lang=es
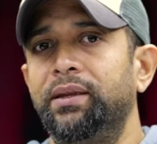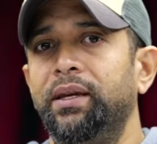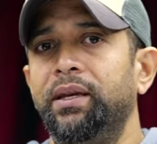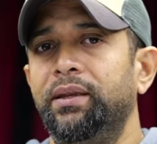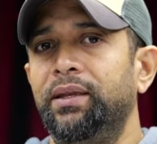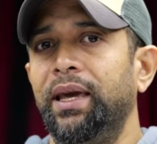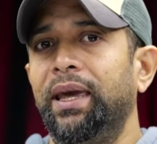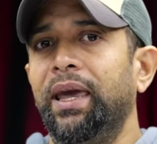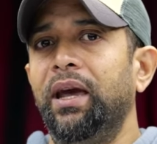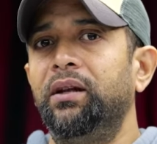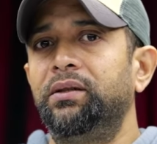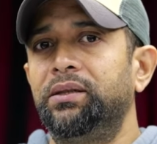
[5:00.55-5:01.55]
de que
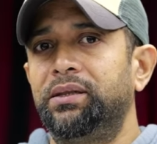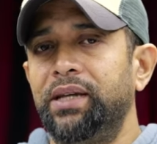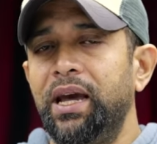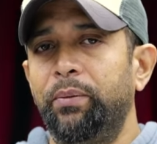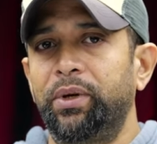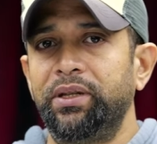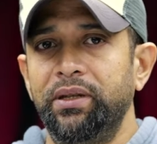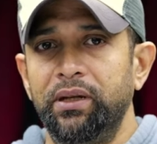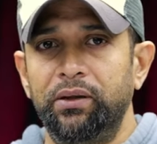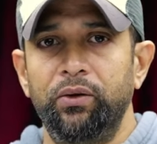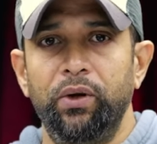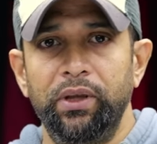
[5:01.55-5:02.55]
él sea
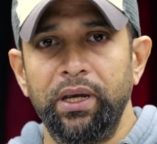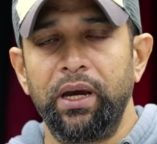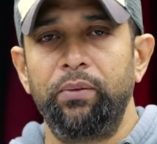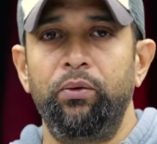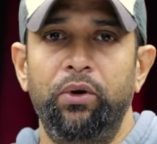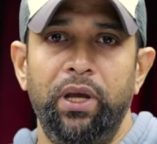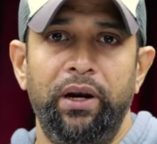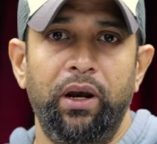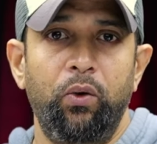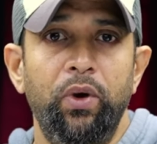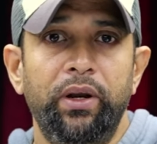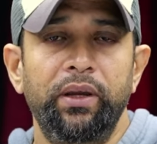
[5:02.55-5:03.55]
presidente hoy en día, porque
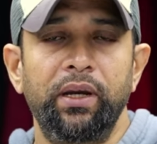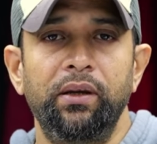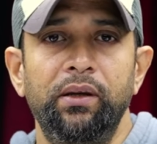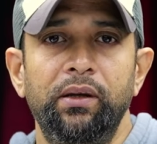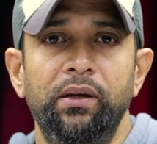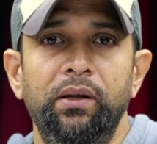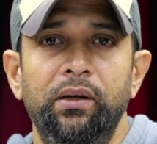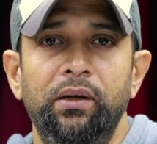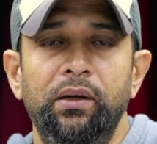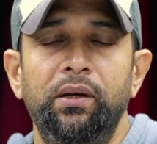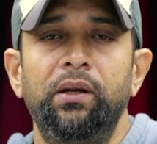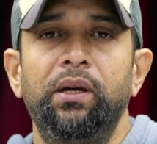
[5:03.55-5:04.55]
recuerden
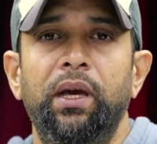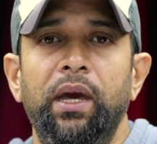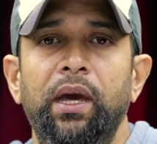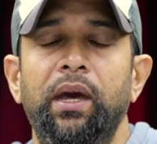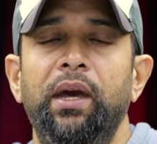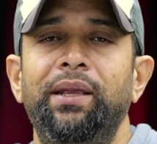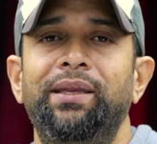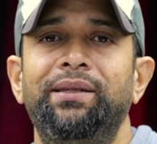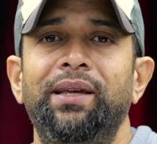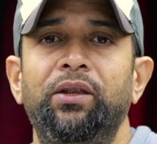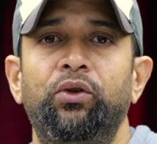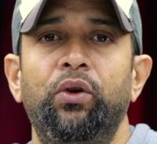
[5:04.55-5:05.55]
que este
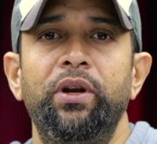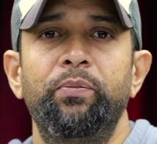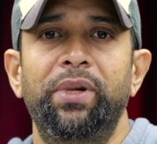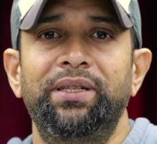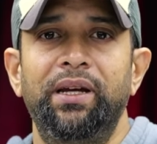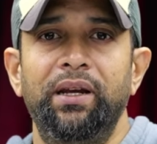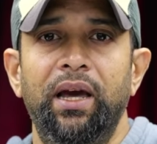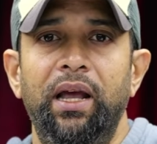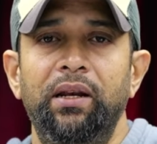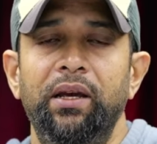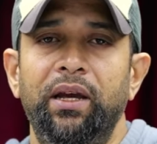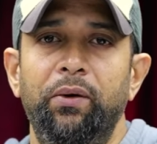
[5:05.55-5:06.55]
sector empresarial,
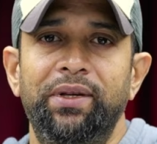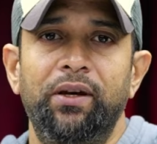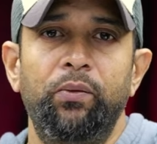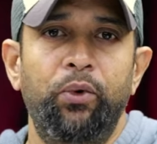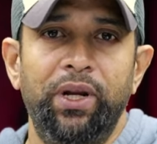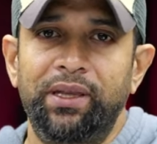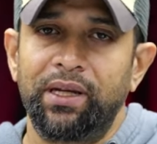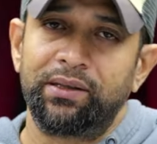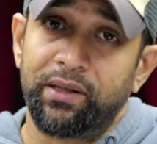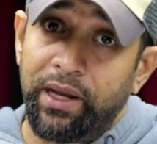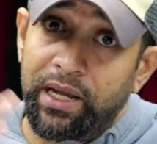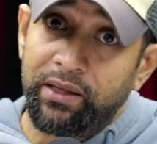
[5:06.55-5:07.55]
encabezado por estas
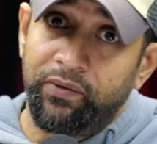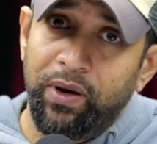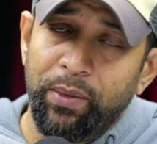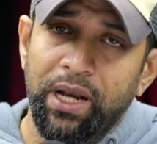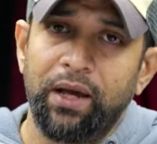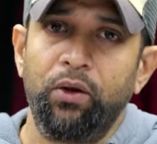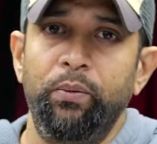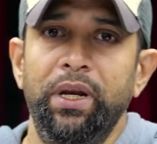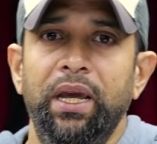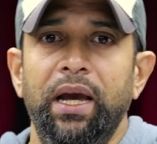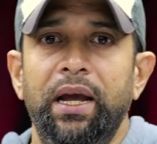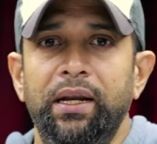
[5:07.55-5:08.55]
grandes familias
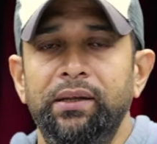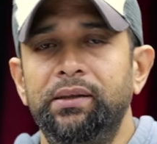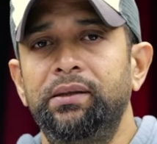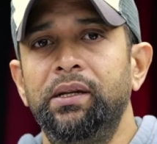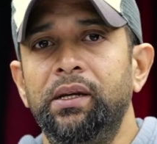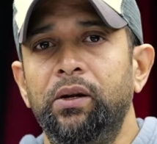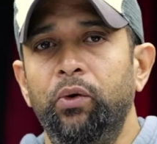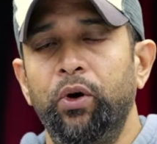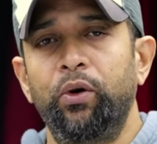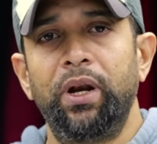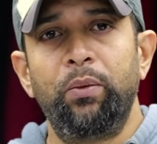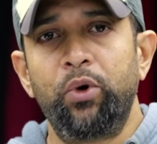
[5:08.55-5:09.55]
dominicanas, luego de
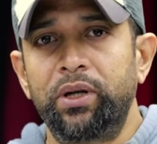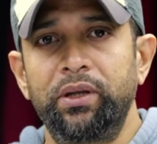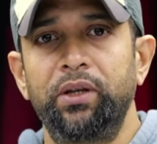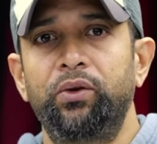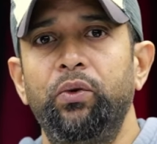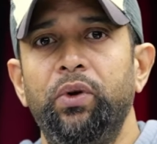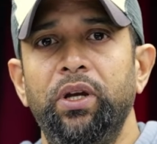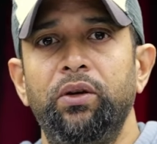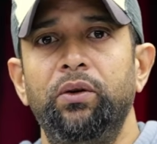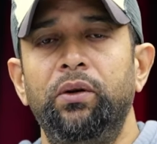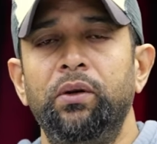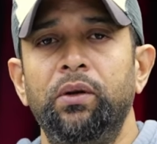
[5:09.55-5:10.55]
la muerte de Trujillo,
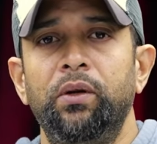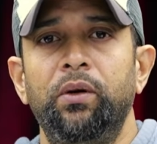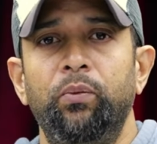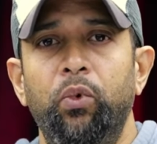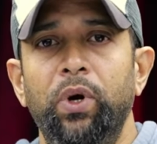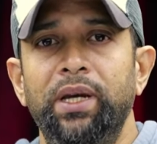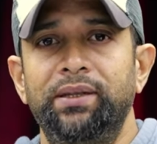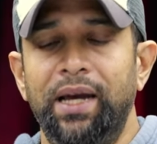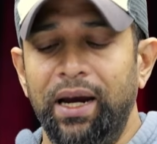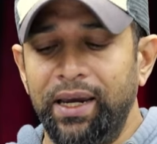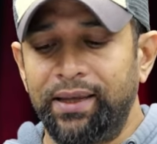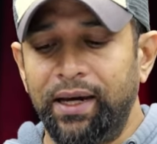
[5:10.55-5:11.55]
pues han
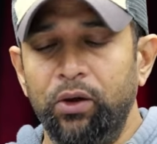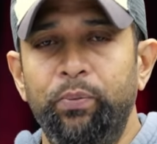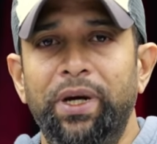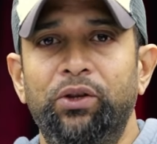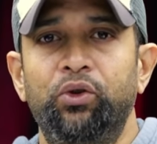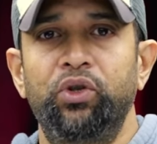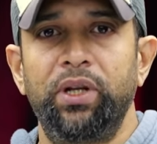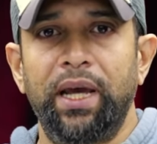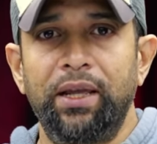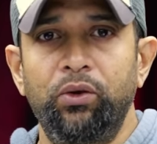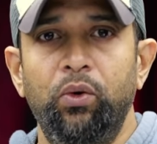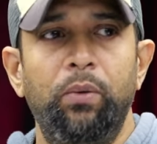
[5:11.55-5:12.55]
estado
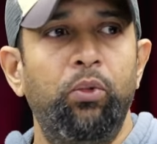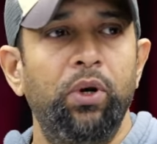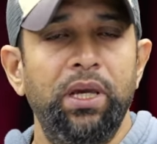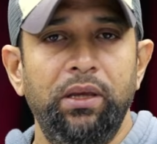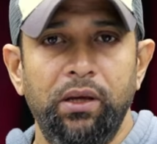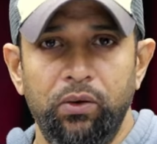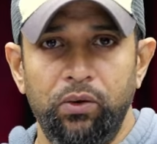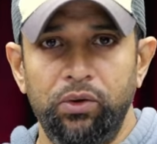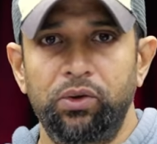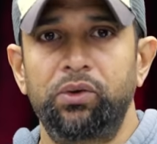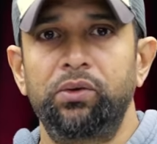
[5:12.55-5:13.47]
patrocinando a políticos